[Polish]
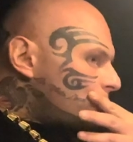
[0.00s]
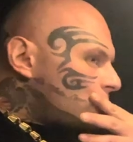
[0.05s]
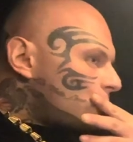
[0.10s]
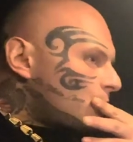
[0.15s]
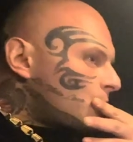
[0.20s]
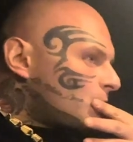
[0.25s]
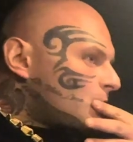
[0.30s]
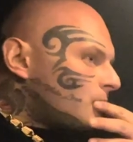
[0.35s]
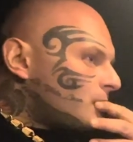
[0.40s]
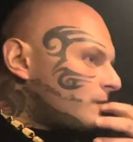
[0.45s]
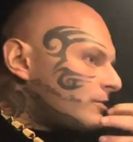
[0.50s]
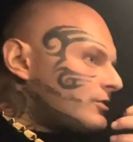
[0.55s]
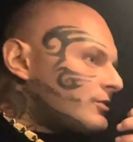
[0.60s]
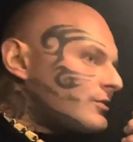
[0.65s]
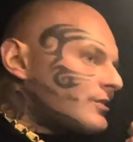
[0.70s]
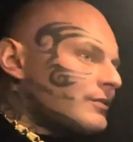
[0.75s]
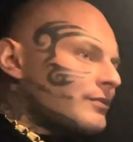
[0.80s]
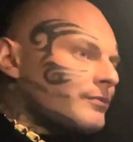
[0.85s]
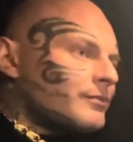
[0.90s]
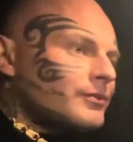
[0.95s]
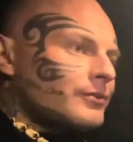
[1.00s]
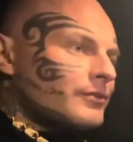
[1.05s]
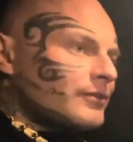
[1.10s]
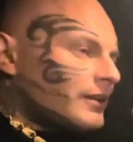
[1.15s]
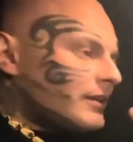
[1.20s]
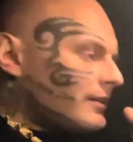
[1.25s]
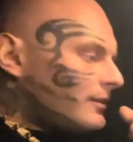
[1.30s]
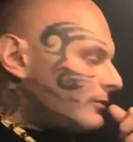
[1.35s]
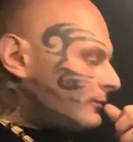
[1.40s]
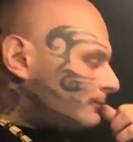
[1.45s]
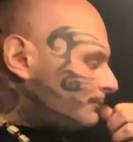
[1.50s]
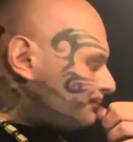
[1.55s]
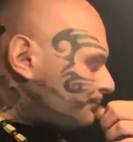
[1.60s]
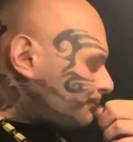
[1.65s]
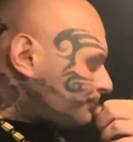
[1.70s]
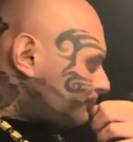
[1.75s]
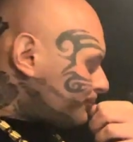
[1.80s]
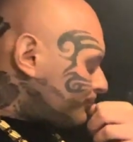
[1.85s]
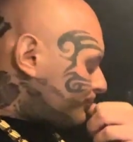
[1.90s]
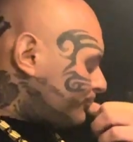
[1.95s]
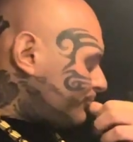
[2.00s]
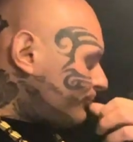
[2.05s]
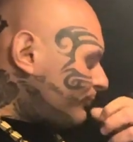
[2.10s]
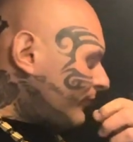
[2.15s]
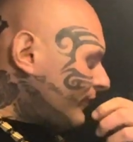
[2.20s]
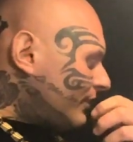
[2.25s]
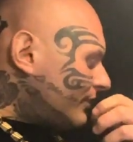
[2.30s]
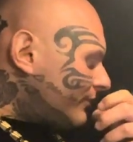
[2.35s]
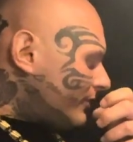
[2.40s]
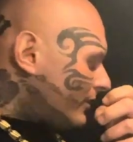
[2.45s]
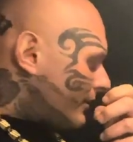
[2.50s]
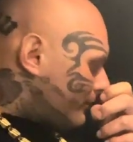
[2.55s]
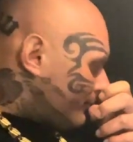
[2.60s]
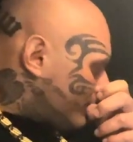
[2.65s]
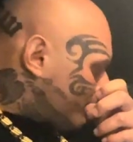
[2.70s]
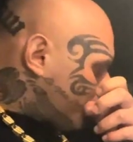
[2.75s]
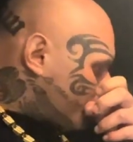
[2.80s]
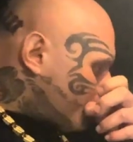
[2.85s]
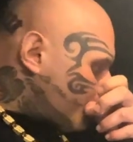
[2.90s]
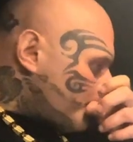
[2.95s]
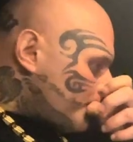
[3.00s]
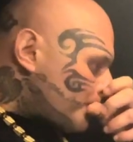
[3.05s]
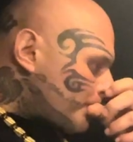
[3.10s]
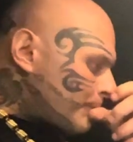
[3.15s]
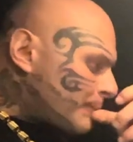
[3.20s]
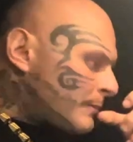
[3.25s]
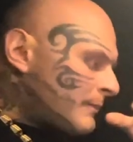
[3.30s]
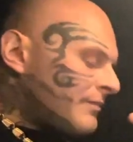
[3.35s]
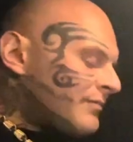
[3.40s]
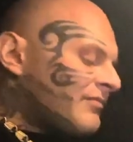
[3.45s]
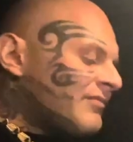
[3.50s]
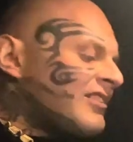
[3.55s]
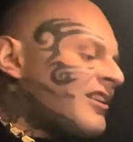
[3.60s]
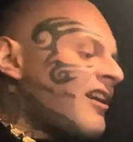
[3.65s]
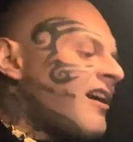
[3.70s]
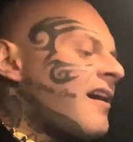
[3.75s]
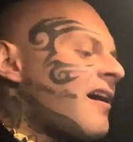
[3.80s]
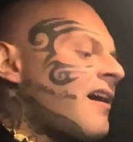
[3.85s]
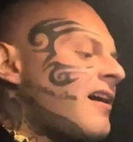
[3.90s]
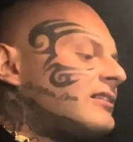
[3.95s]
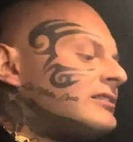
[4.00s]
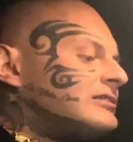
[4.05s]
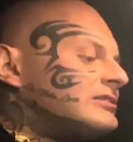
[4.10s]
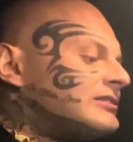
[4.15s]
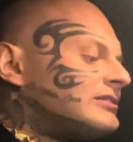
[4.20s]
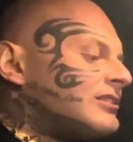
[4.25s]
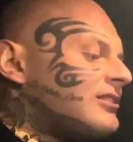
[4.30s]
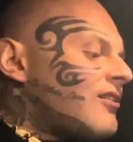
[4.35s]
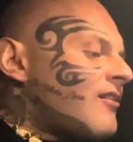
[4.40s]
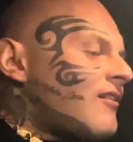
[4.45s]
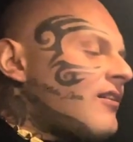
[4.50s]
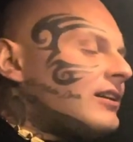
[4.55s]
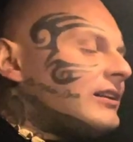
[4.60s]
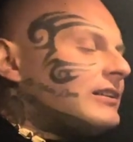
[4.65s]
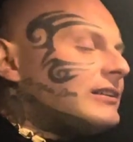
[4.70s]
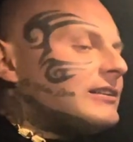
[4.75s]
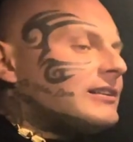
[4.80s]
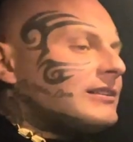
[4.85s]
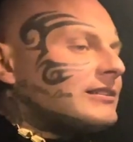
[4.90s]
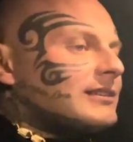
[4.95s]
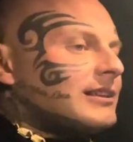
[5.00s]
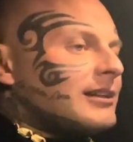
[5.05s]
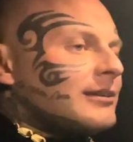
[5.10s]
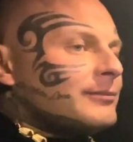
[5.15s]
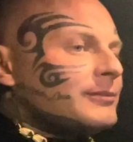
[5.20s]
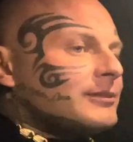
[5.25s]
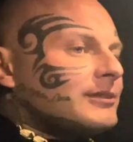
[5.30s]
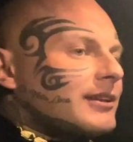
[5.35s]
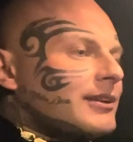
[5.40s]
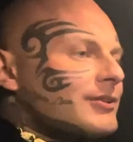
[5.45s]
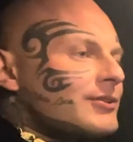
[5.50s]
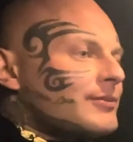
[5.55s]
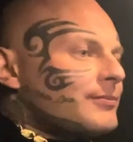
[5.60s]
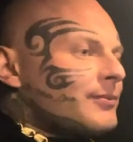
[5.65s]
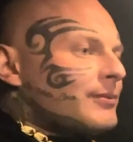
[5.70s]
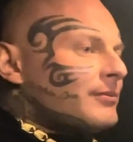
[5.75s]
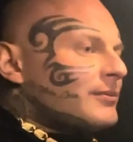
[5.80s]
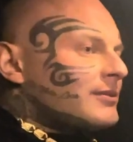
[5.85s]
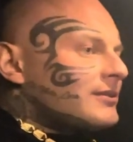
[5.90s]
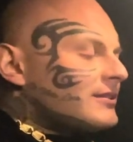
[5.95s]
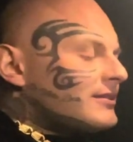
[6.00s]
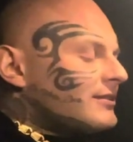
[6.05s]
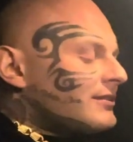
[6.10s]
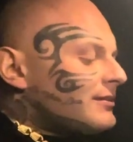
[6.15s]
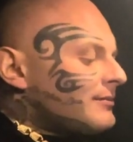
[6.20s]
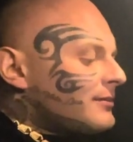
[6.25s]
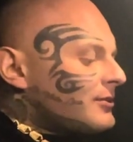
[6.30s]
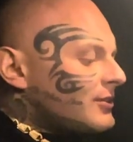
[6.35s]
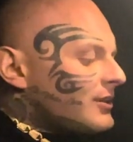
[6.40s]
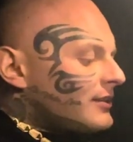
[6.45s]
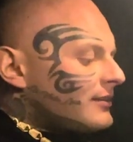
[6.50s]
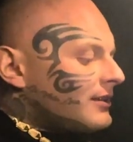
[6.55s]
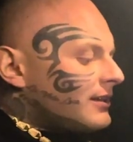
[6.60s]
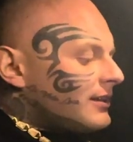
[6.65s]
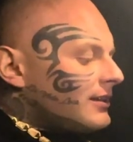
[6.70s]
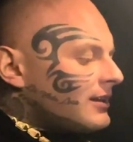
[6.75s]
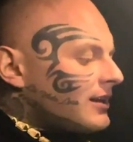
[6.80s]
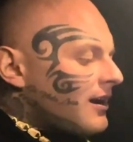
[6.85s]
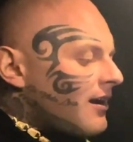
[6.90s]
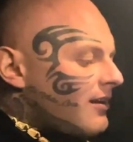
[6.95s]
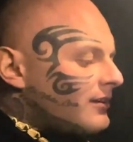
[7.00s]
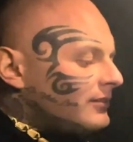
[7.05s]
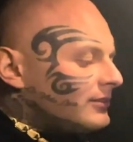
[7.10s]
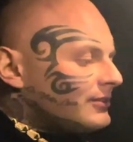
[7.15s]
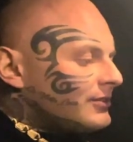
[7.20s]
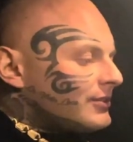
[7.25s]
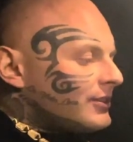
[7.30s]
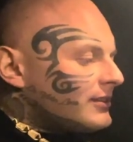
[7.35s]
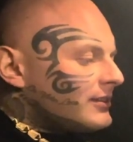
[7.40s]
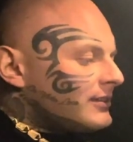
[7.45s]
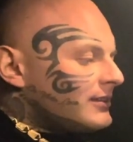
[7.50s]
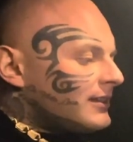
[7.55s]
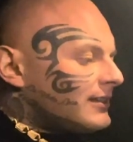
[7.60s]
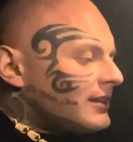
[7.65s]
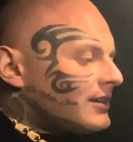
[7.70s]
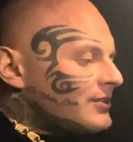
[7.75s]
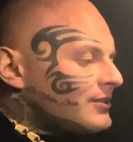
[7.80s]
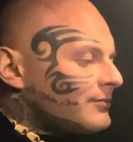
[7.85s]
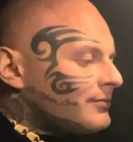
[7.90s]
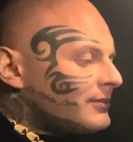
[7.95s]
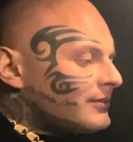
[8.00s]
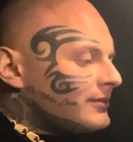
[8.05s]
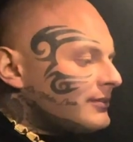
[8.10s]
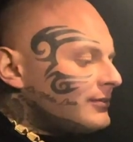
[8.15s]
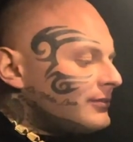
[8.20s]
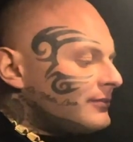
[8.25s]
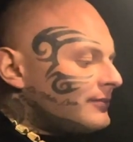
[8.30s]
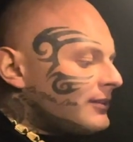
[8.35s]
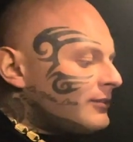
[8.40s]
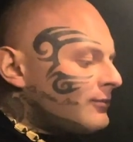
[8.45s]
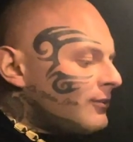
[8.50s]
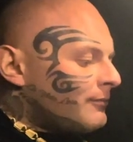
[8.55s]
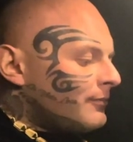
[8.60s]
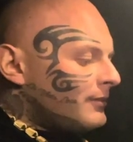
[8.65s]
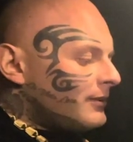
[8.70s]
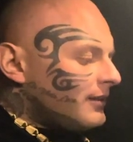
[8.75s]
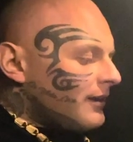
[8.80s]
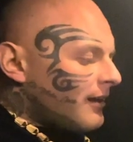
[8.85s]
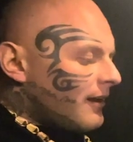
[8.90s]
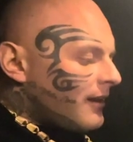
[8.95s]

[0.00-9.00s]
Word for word: środkach, czy tam kurwa ilu, i wjechałem na puchę, no a tam raczej pomocy to nie ma żadnej, od żadnych lekarzy, bo to kurwa głąby.